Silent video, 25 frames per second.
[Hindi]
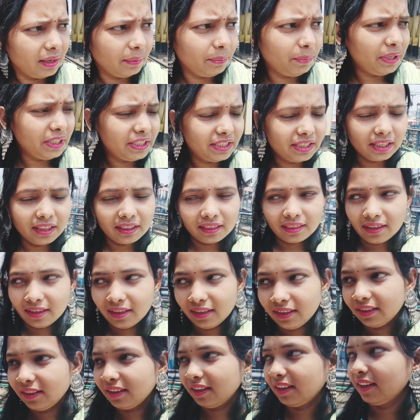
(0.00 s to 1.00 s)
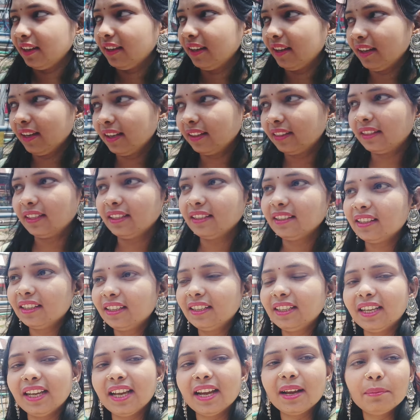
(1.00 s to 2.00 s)
अभी चलते हैं तीन
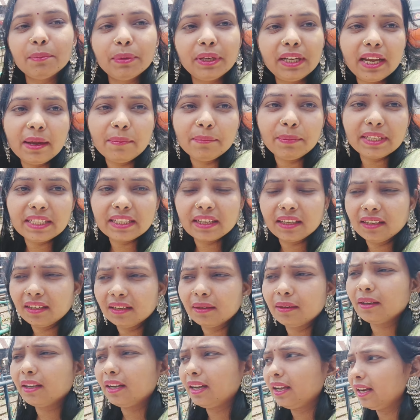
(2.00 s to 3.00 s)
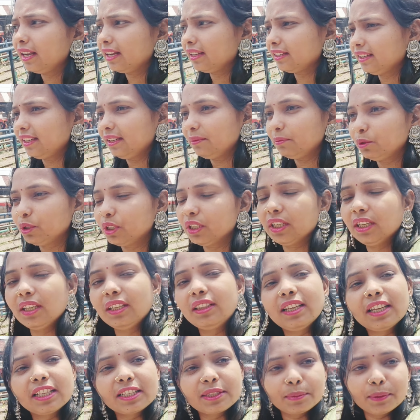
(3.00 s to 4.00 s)
घंटा यहाँ पे टाइम पास करने हालांकि मुझे
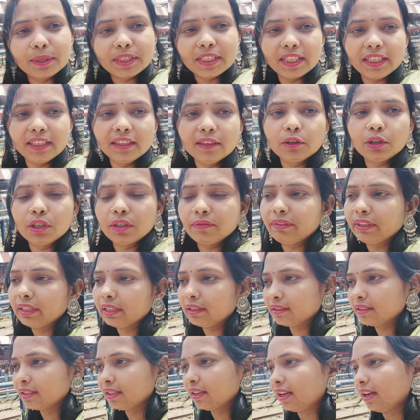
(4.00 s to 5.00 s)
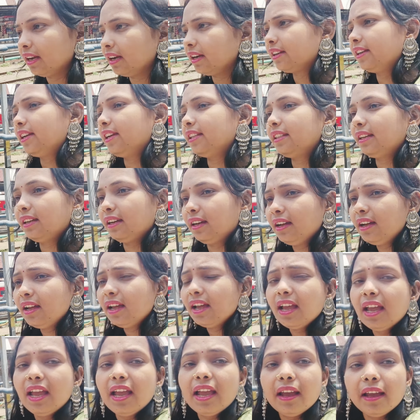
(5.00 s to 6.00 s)
दस बजे ही नोटिफिकेशन आ गया था
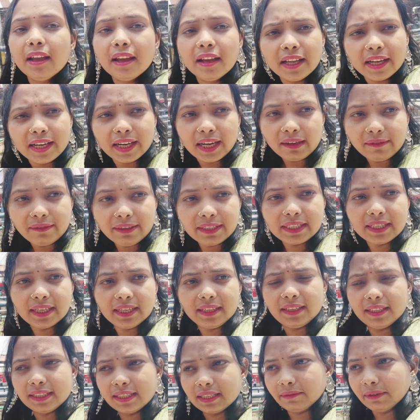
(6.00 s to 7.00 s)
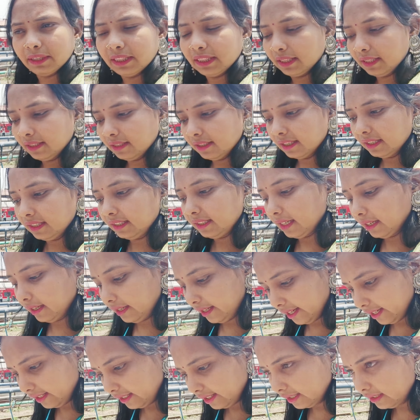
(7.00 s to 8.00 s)
रेलवे से कि सवा तीन घंटा
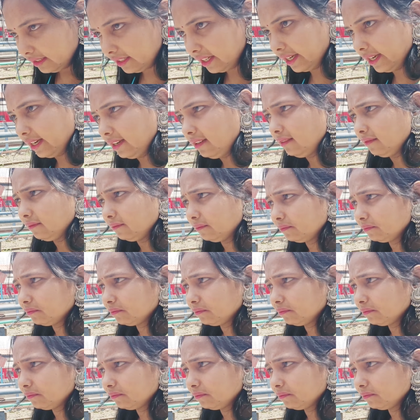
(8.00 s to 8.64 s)
लेट है ट्रेन